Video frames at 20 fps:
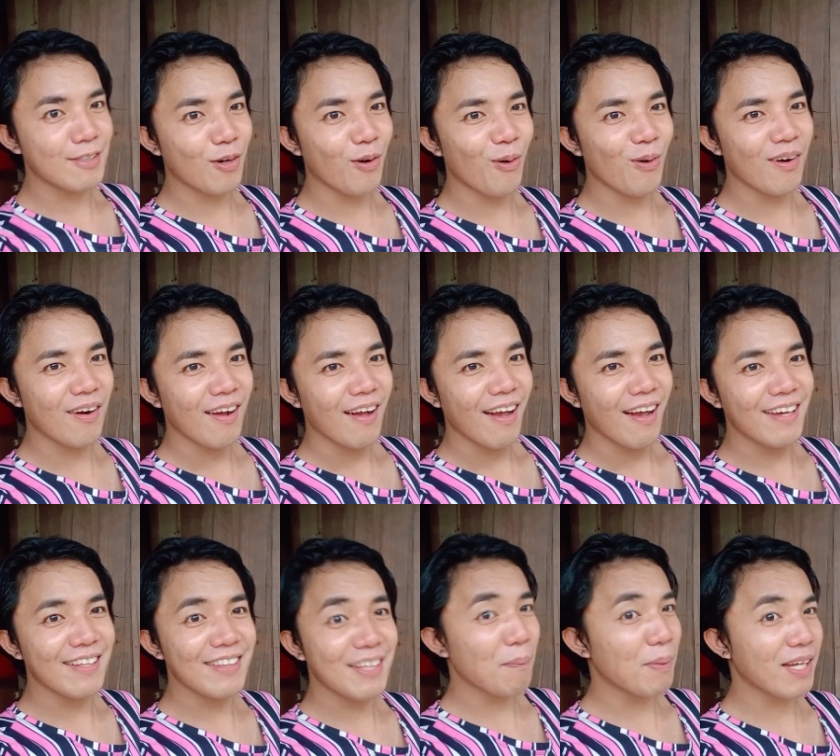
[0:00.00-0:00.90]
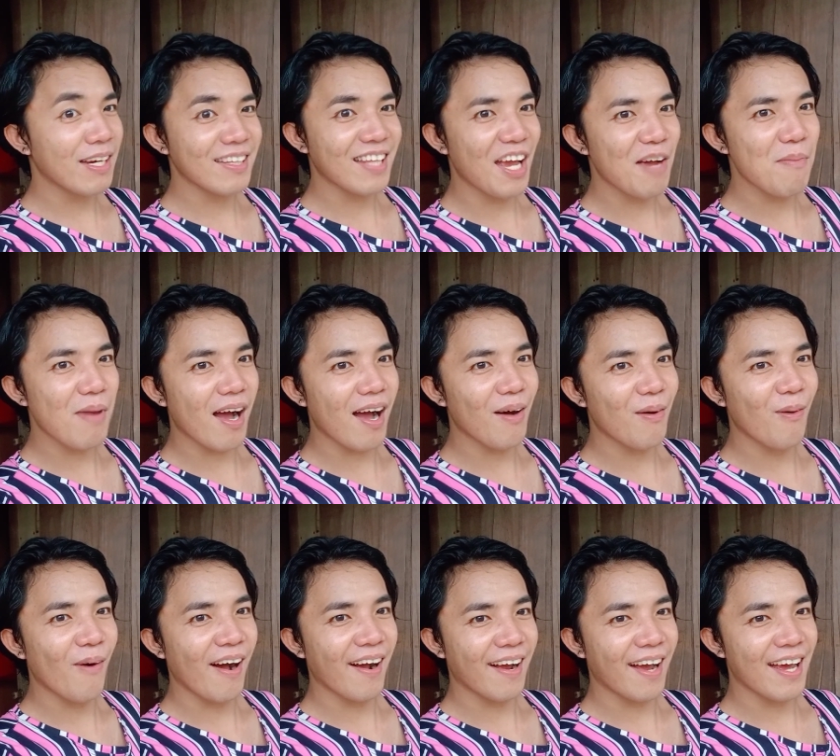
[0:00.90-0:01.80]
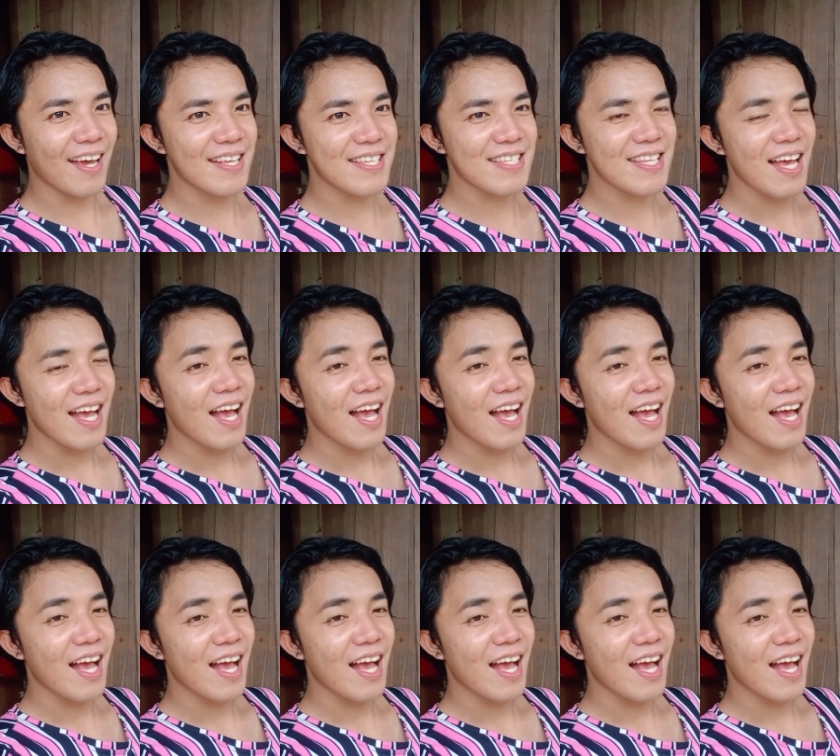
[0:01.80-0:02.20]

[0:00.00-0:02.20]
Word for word: kung hindi pa rin tayo makakuha guys.